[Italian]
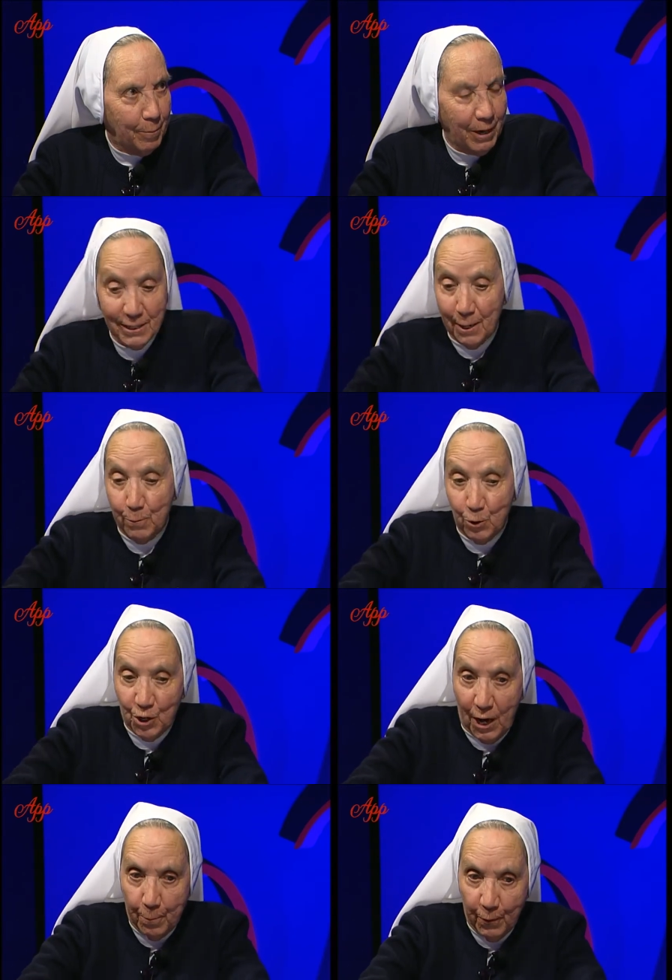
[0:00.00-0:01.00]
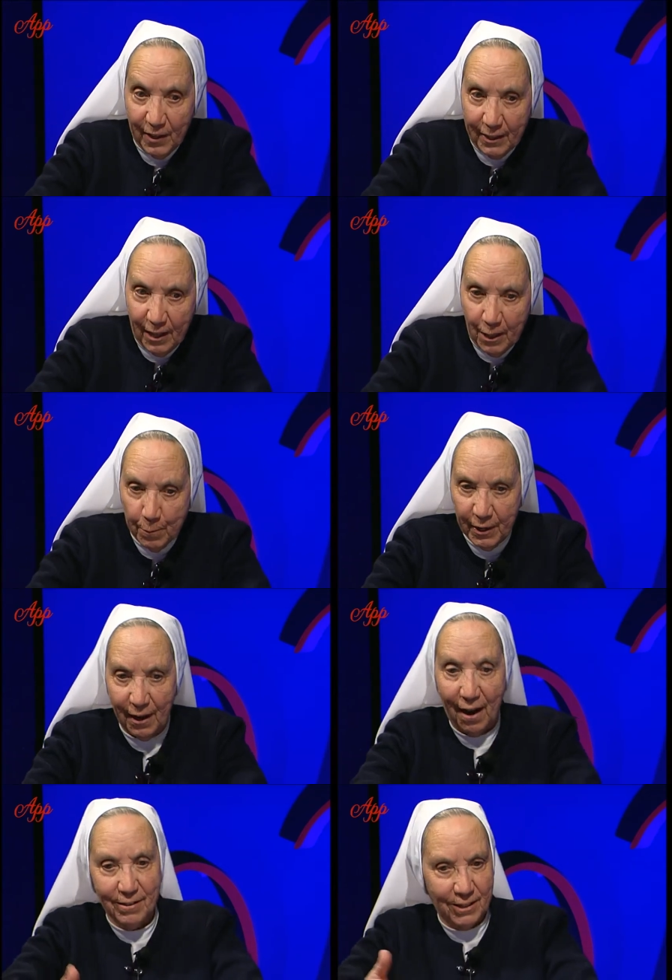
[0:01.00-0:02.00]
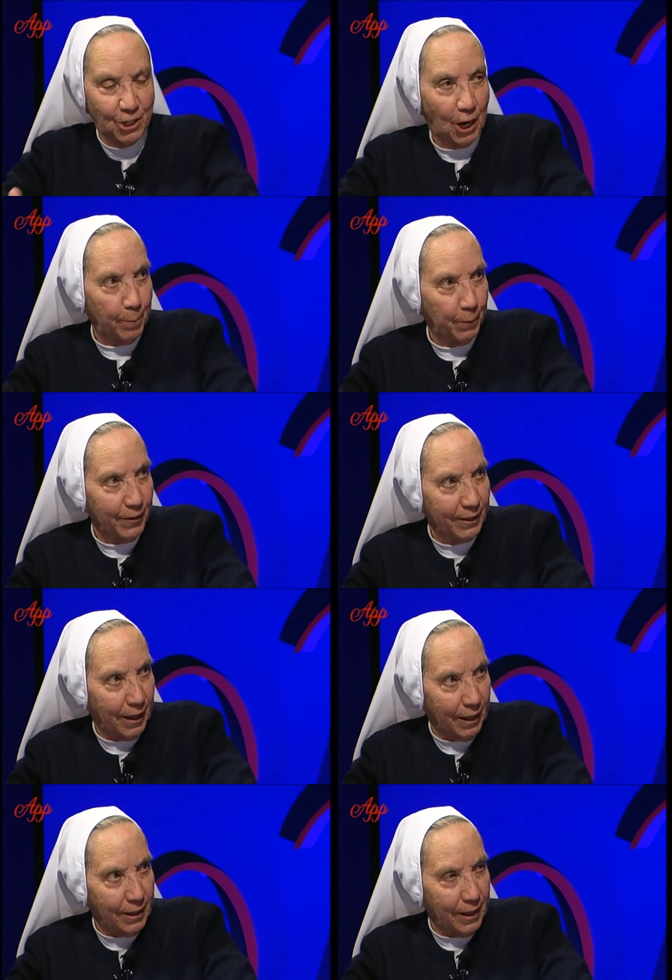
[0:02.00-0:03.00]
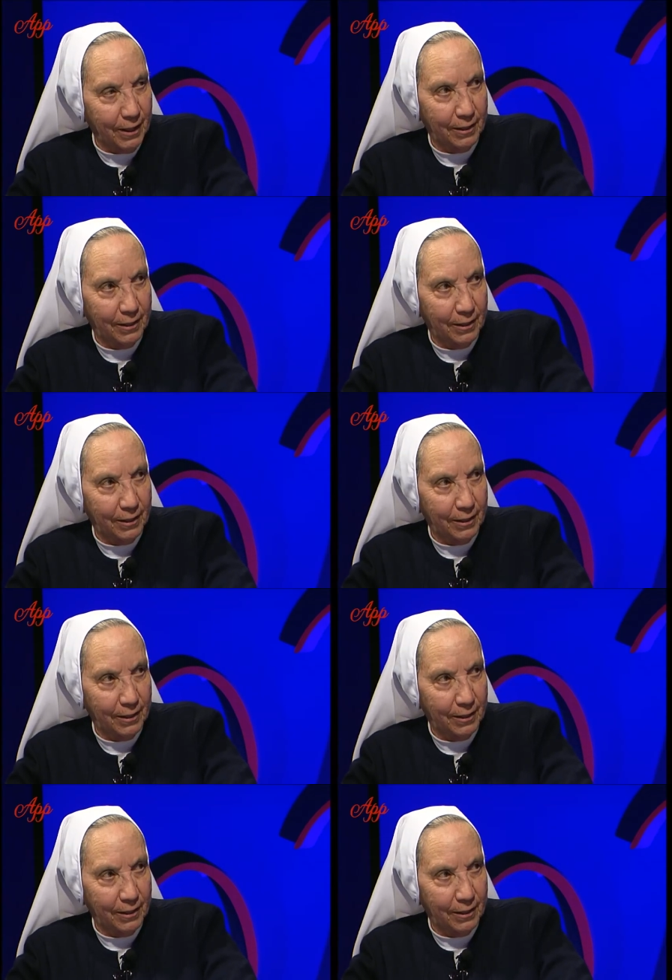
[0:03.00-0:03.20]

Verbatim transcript: per esempio c'è la povertà dei migranti, c'è la povertà de,